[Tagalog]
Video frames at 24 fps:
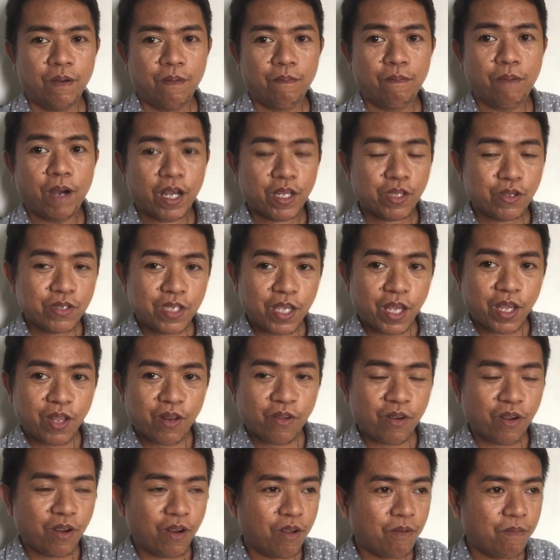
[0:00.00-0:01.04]
Back to
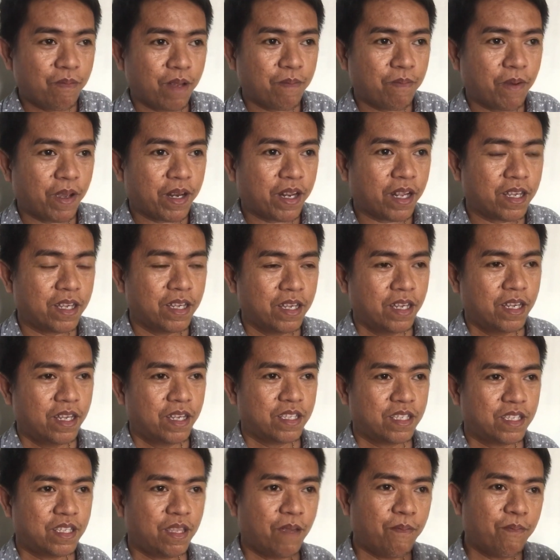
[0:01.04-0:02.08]
zero na naman. Parang
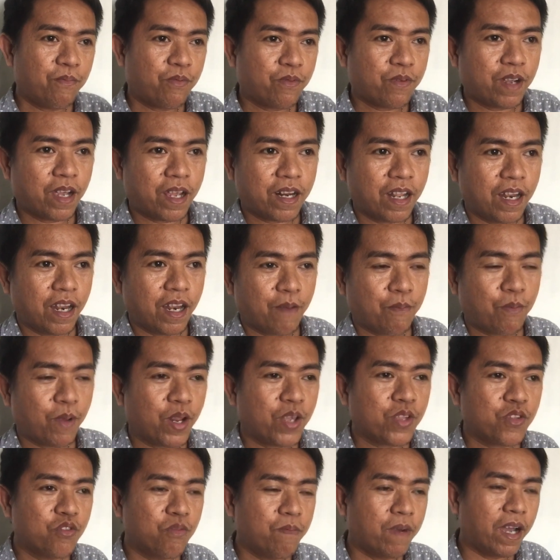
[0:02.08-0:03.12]
temporary lang,
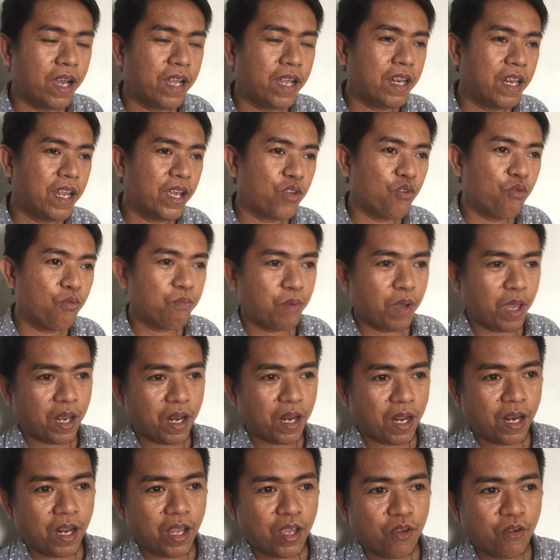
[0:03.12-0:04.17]
parang dumaan lang yung
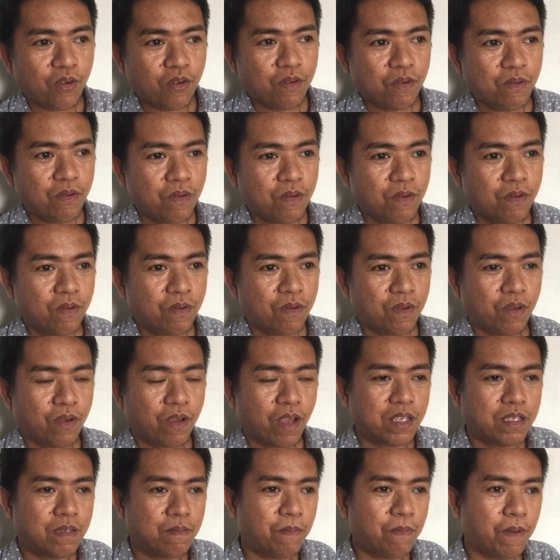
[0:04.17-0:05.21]
pera na yun, yung
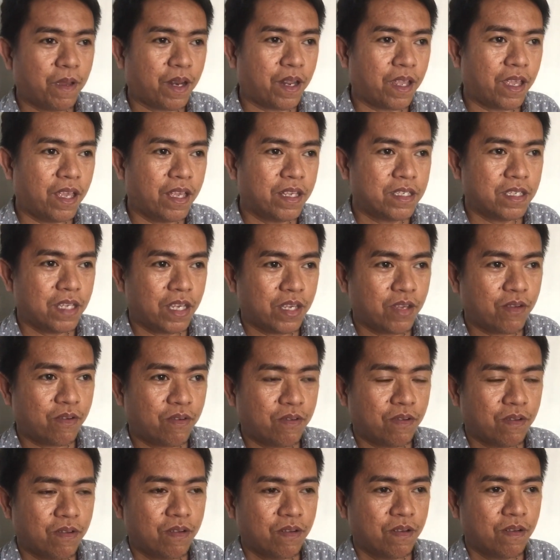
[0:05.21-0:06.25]
experience na
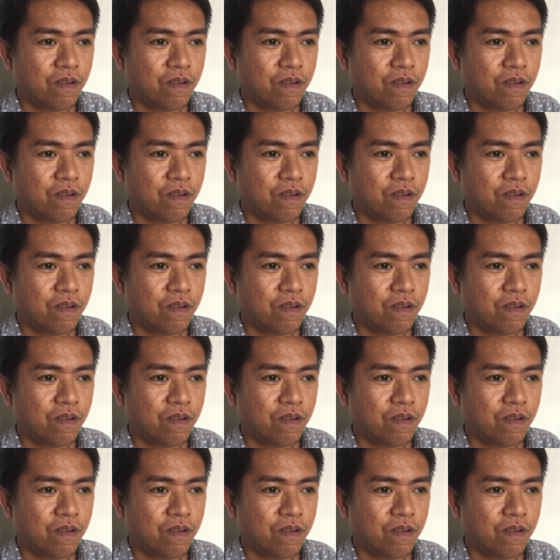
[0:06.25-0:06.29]
yun,